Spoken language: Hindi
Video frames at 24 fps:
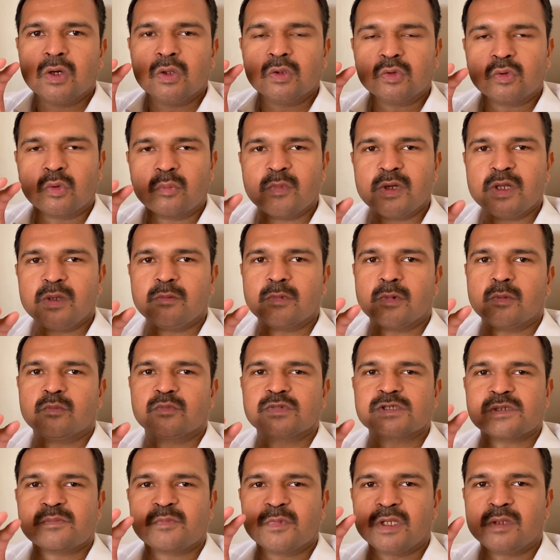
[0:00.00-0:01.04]
तो मिनिमम
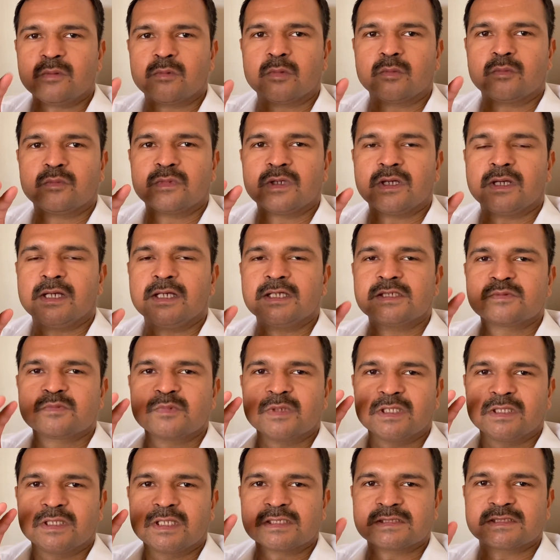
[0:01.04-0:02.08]
से मिनिमम
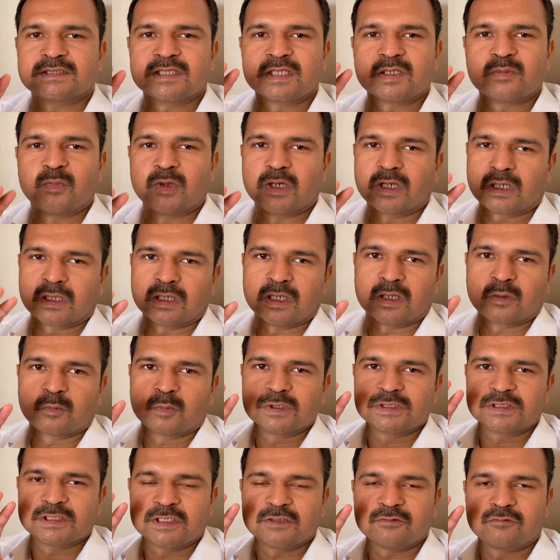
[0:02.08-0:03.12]
इसमें दस से बारह लाख
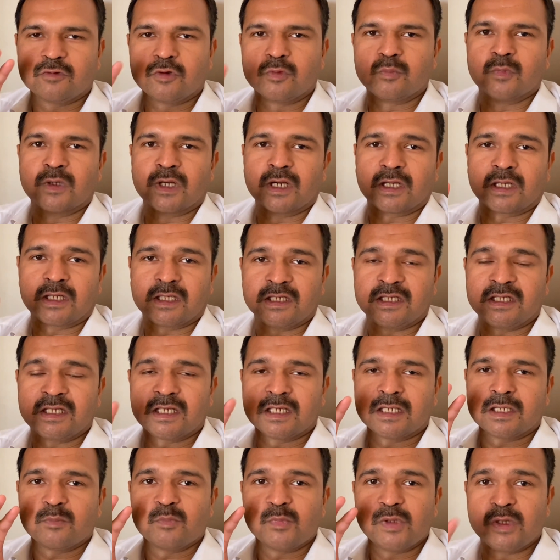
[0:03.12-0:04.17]
बच्चे फॉर्म भरेंगे ये
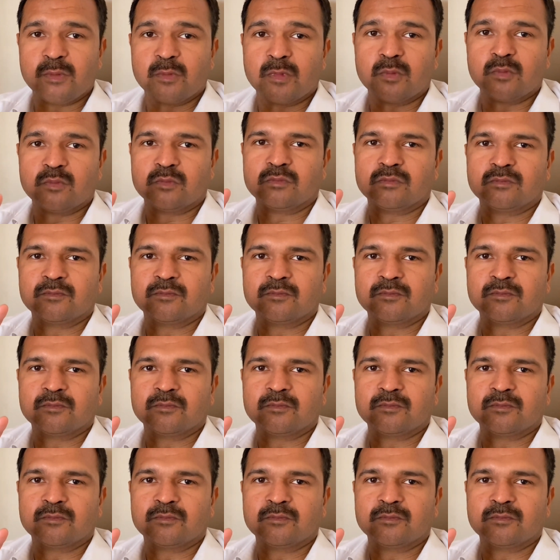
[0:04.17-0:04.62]
है मिनिमम